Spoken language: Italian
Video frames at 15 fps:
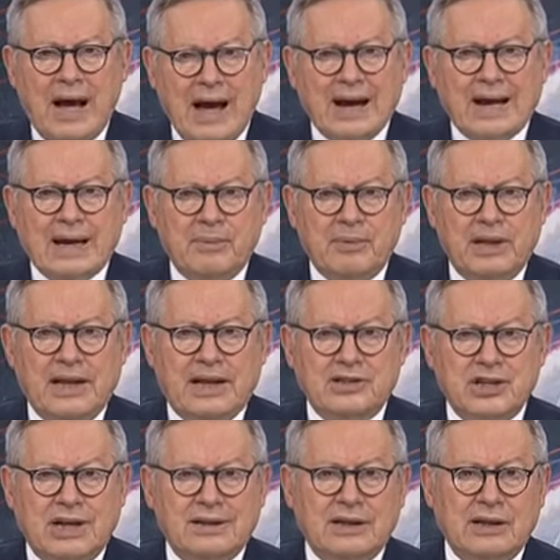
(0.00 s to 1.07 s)
anche per gli
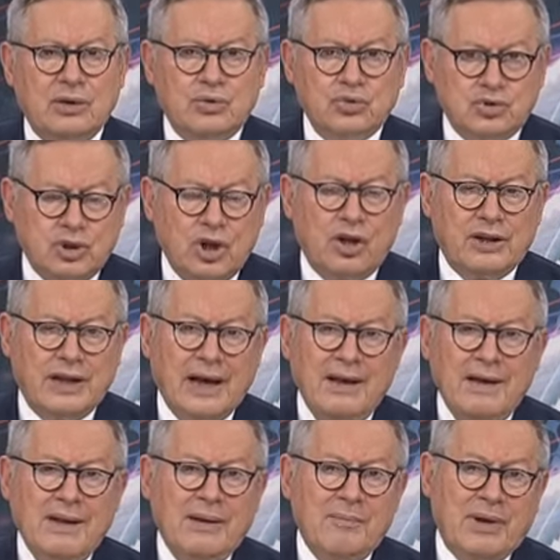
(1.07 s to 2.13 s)
agenti di custodia,
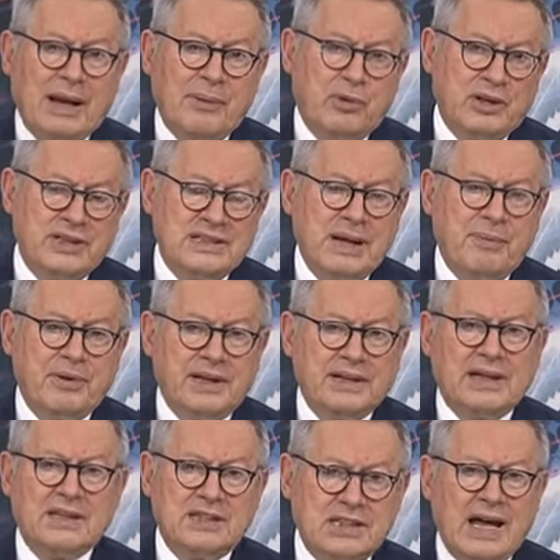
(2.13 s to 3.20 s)
per la polizia
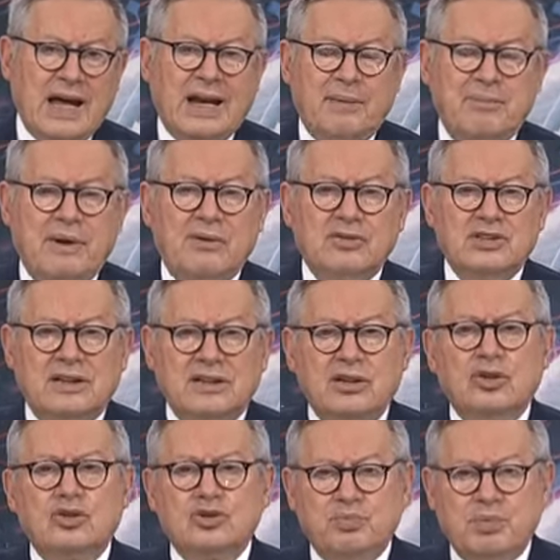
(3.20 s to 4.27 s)
penitenziaria. Abbiamo
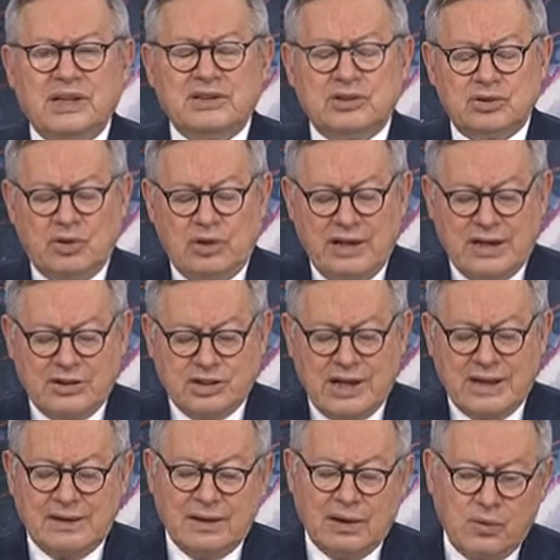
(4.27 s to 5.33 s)
sentito spesso gli
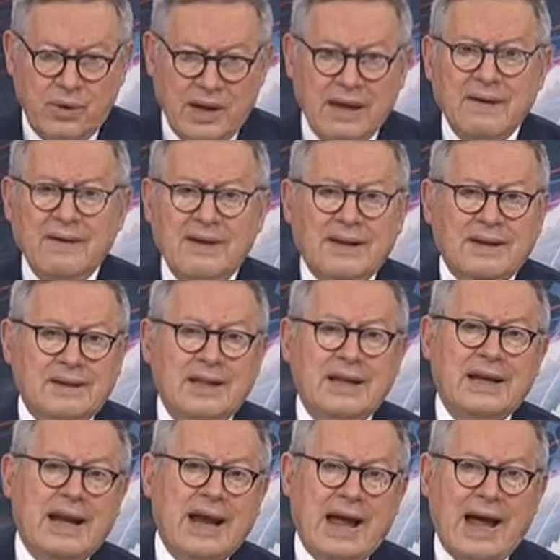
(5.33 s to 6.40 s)
agenti qui
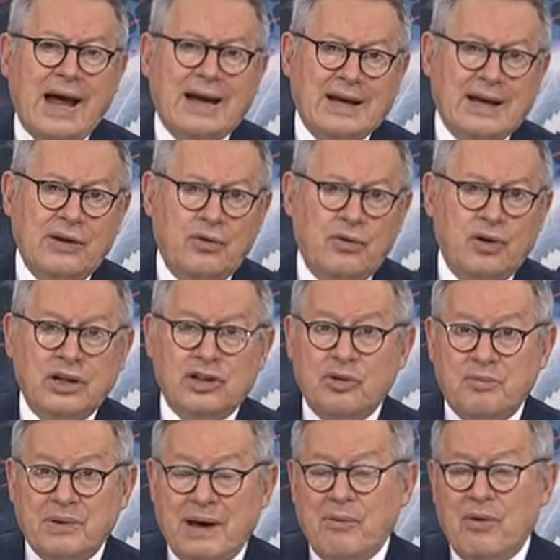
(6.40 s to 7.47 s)
dire anche noi
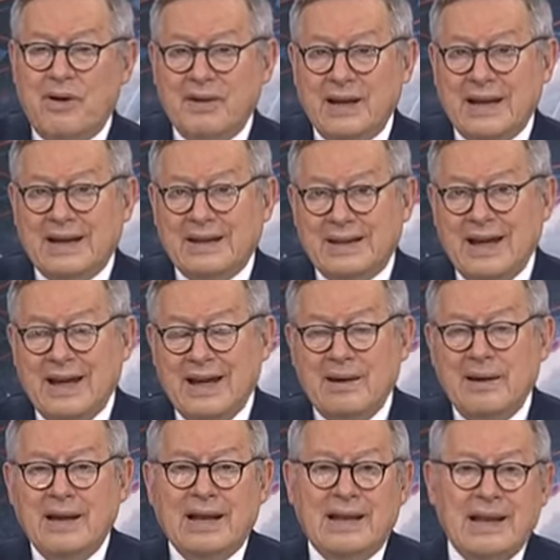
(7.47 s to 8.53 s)
dobbiamo avere
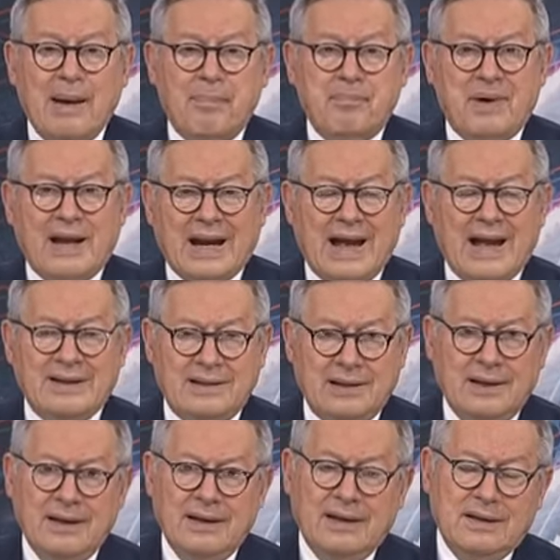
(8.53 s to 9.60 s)
degli
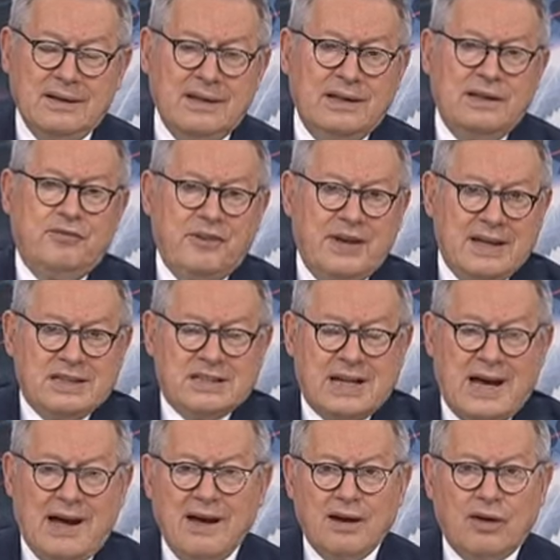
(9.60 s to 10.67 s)
apparati di
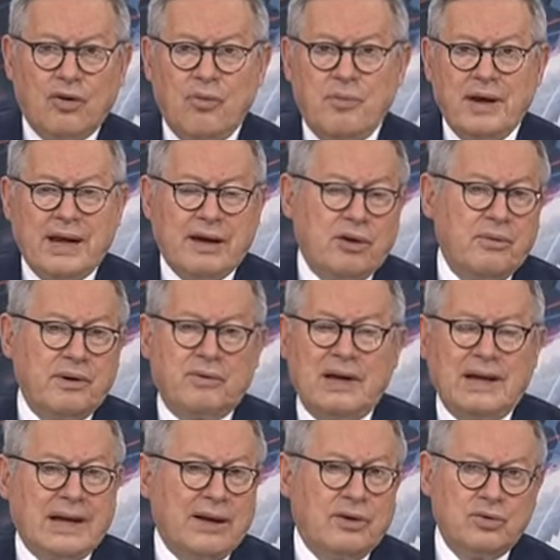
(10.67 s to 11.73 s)
difesa come, come,
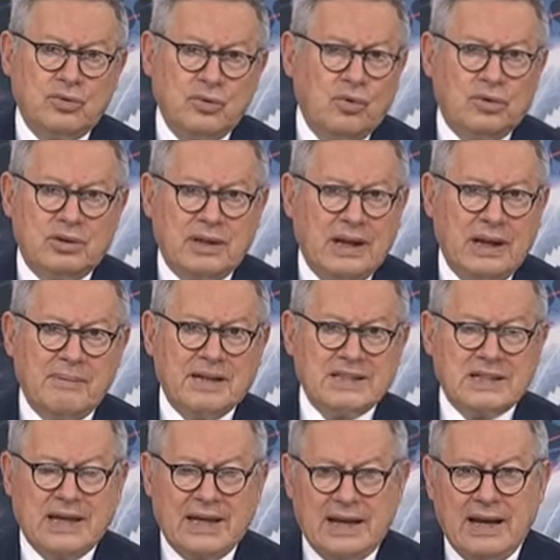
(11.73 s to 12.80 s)
quelli che hanno tutti, le
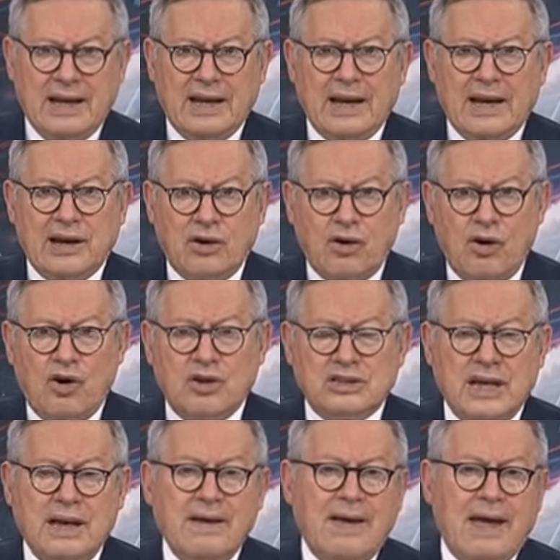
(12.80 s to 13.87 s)
mascherine, le
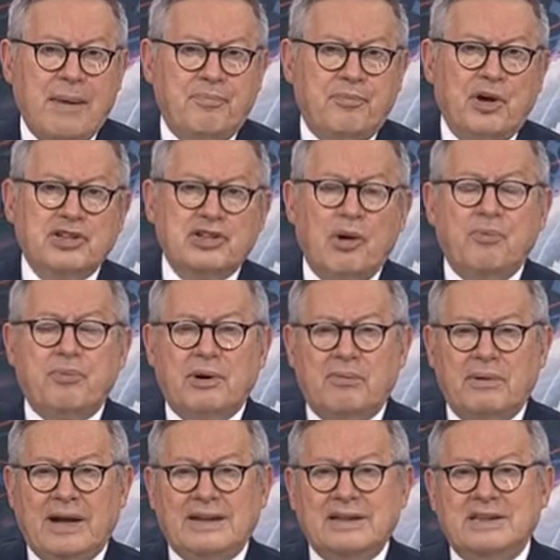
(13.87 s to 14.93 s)
cose, e poi c'è un
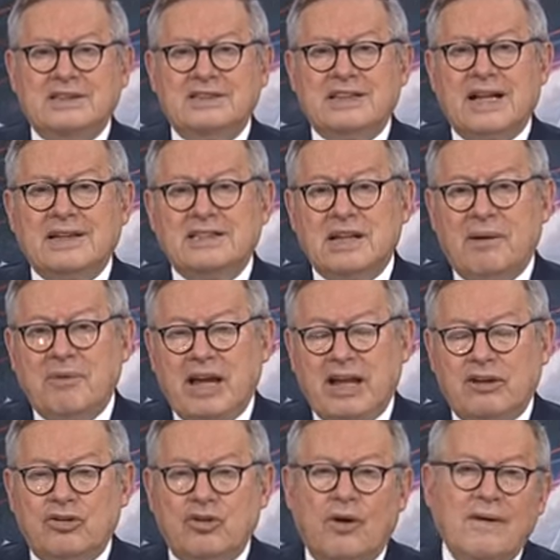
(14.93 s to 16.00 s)
problema di
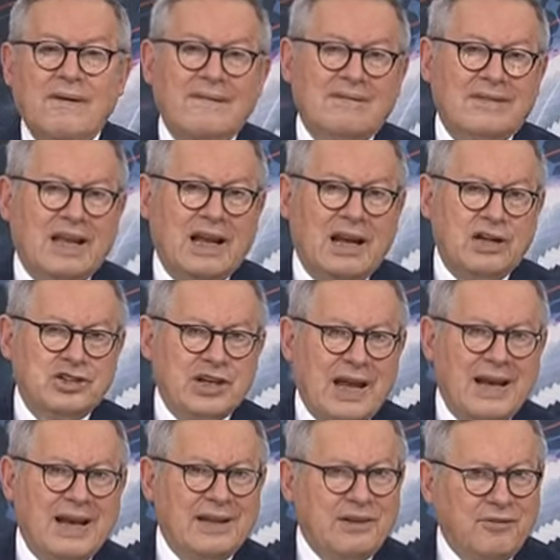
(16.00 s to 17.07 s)
distanziamento, nelle
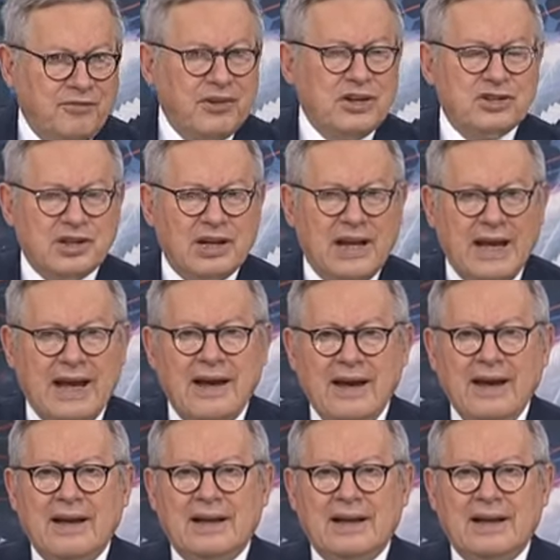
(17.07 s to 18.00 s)
celle è difficile, eh?